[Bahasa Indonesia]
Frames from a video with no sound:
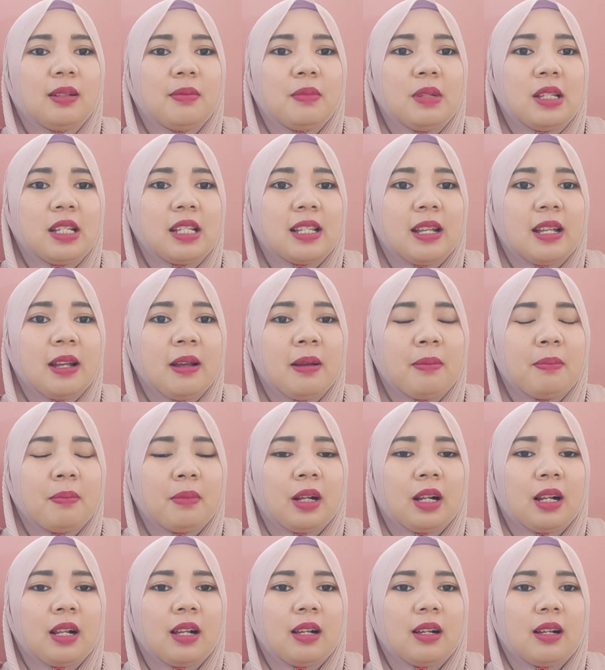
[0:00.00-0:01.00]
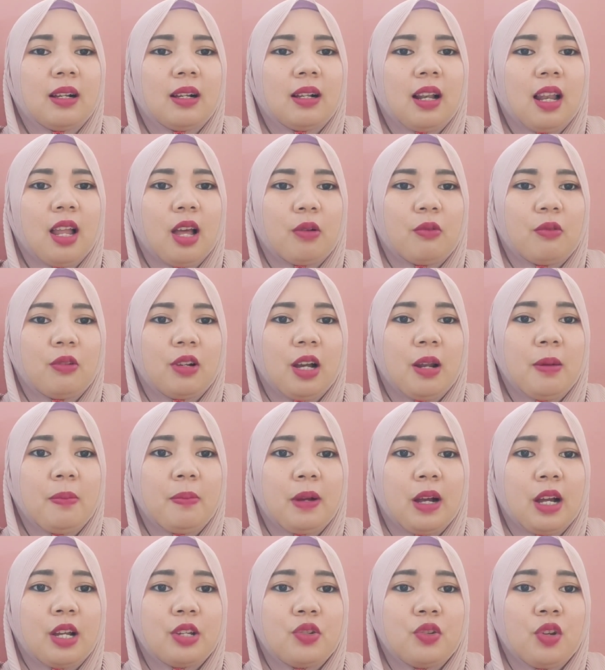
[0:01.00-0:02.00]
bisa melakukan
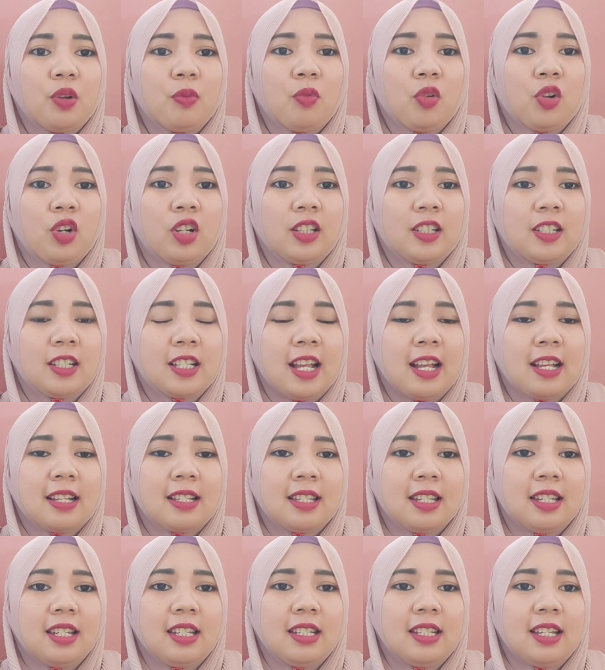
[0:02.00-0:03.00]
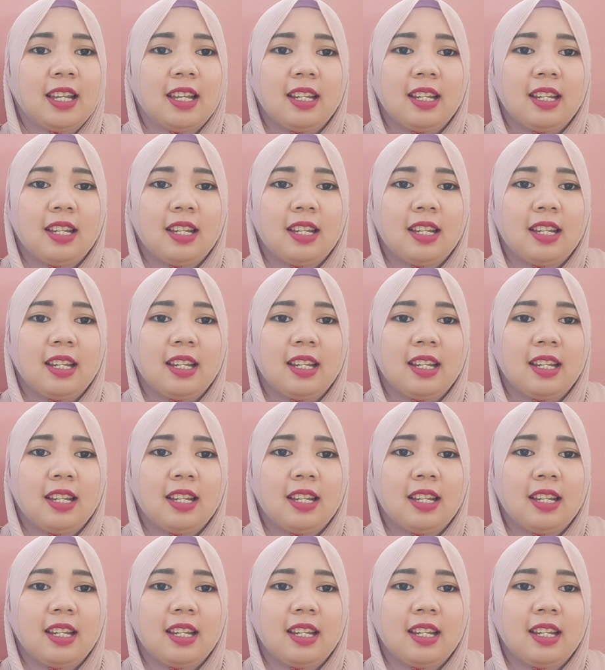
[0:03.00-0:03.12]
pengajuan monetisasi.